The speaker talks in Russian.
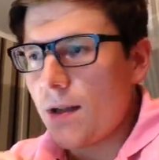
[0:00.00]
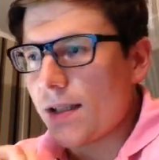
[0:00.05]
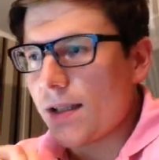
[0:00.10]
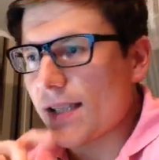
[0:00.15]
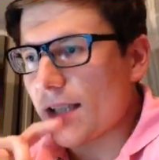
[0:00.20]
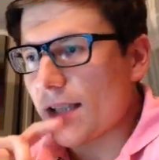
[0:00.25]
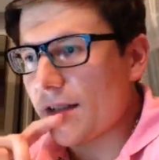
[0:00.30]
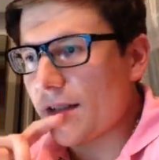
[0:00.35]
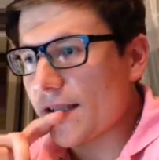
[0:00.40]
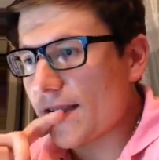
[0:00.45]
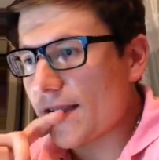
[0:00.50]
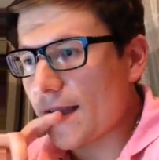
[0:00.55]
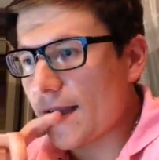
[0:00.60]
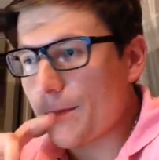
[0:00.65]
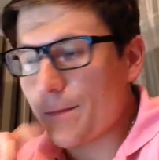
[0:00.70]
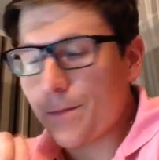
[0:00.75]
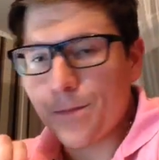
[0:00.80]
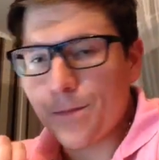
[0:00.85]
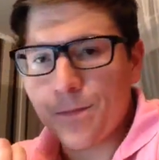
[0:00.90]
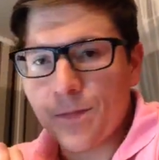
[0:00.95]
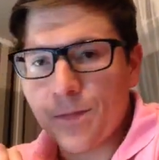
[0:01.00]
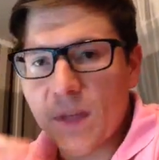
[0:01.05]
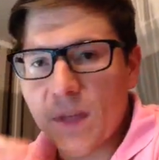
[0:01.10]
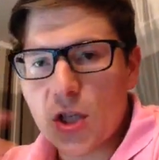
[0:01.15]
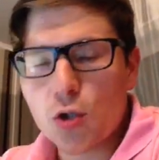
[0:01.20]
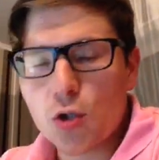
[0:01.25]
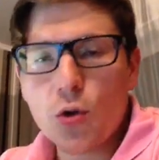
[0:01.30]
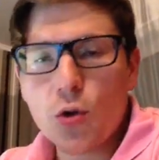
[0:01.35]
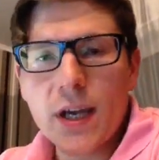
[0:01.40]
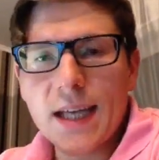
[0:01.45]
Соответственно,
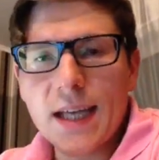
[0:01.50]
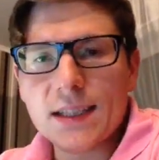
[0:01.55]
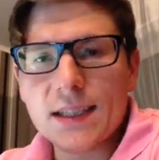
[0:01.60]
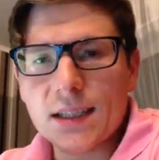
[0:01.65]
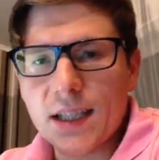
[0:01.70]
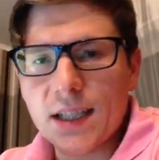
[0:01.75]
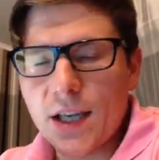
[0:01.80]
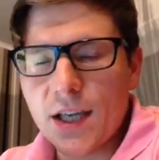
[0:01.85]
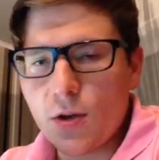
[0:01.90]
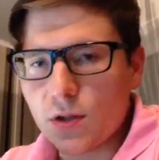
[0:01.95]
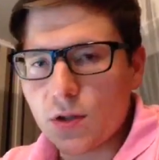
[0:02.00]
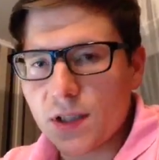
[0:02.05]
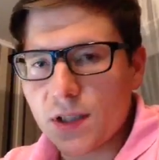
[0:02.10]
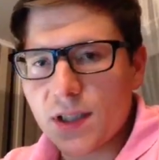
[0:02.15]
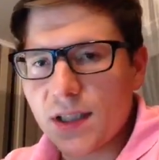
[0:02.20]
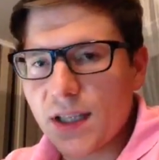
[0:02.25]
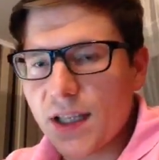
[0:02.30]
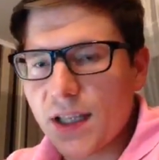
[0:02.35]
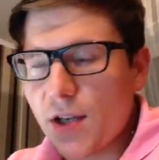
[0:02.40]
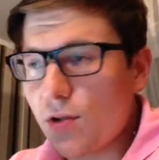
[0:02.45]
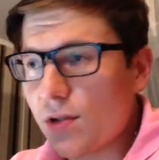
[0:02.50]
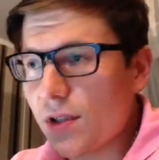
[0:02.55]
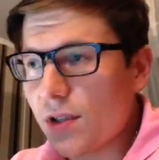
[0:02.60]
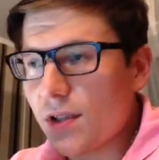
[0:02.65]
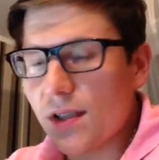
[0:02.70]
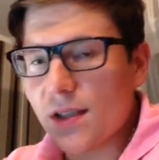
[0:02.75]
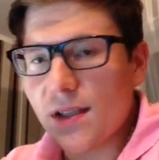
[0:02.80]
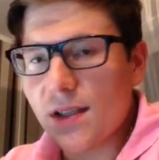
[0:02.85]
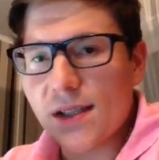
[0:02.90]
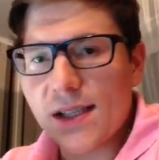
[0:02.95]
что это дает? Это
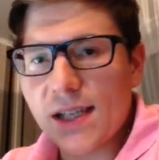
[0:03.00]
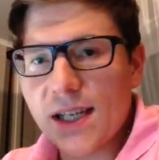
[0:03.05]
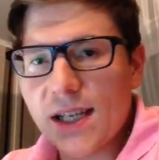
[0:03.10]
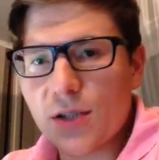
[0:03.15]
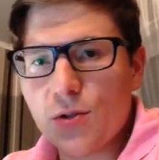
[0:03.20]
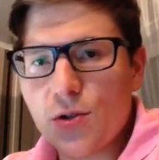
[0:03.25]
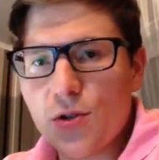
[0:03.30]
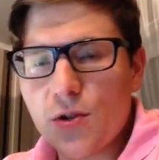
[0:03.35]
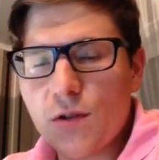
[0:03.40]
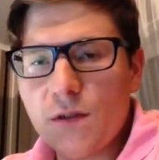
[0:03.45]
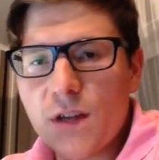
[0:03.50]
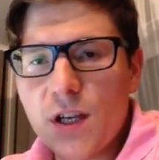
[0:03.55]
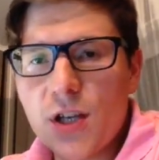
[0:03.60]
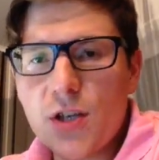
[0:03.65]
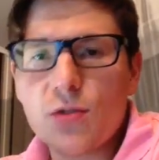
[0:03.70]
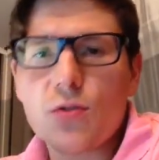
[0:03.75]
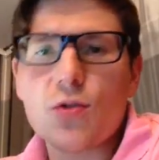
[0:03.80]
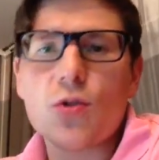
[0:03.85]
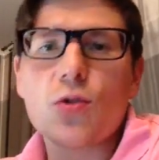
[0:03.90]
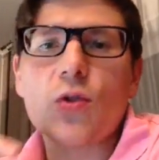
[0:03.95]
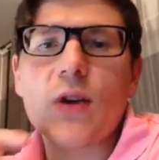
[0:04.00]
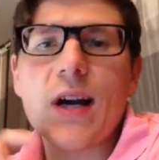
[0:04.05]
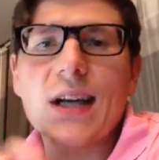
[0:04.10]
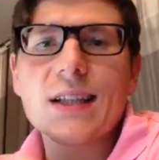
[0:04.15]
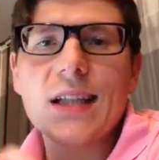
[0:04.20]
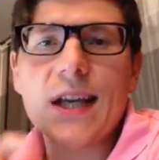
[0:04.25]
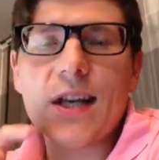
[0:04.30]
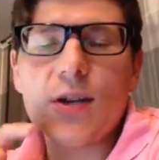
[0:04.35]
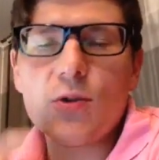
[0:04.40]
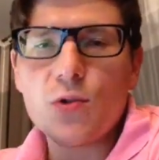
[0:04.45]
дает следующую вещь, то что
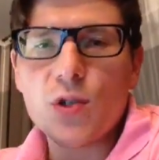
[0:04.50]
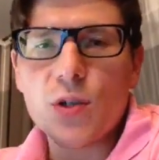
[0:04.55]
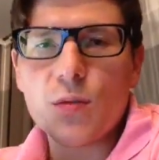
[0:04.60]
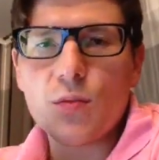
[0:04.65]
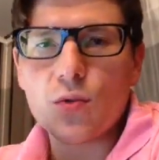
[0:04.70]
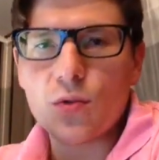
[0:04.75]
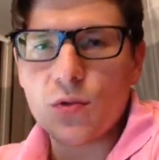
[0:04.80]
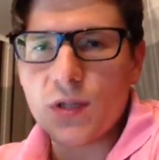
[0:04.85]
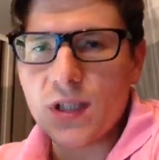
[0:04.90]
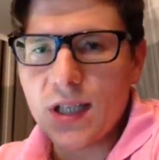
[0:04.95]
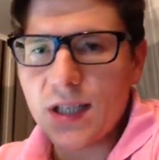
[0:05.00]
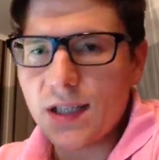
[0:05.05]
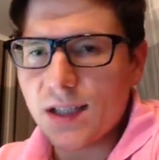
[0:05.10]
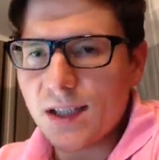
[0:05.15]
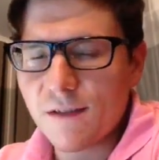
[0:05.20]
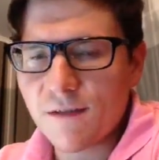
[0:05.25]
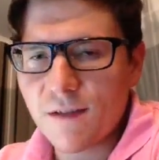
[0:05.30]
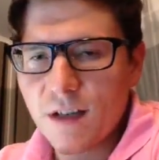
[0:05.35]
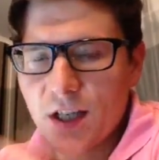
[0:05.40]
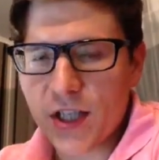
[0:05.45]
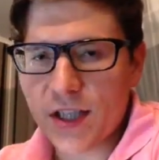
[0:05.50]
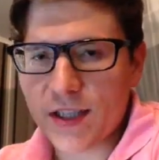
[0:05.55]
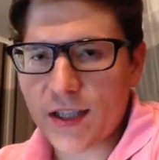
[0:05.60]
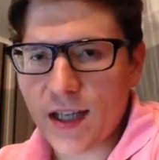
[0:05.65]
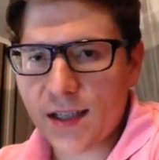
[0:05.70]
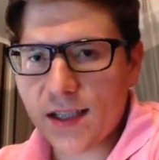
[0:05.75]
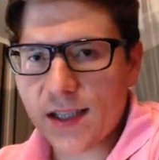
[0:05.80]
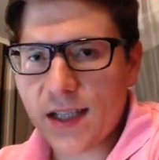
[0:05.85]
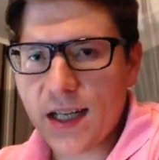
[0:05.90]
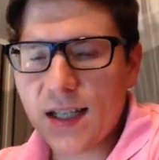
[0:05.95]
когда люди будут делиться вашей
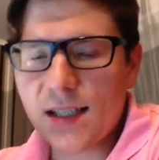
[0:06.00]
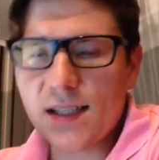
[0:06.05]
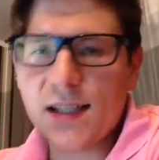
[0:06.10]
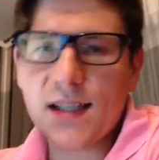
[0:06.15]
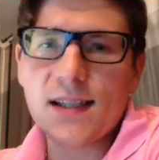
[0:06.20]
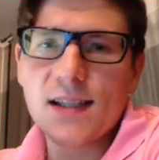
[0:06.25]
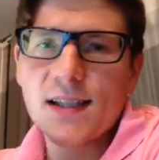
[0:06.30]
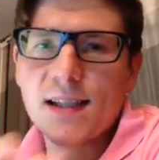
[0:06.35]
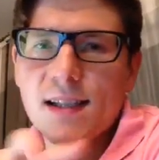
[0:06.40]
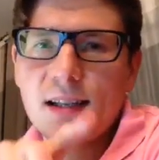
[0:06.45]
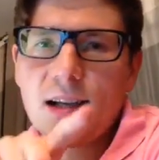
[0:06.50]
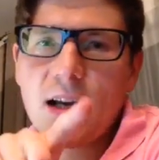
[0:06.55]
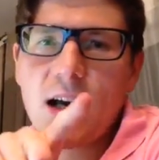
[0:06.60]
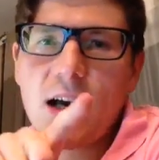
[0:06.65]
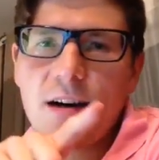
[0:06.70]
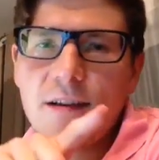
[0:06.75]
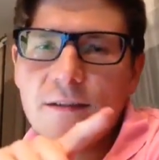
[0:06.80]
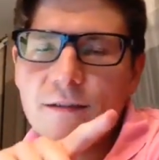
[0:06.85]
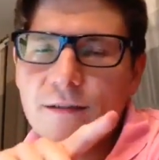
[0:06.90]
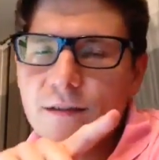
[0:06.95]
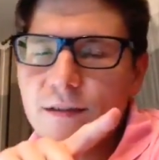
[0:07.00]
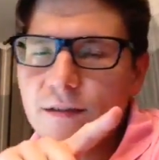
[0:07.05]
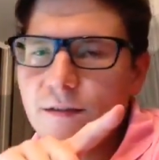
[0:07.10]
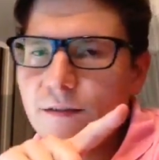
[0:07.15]
трансляцией с а,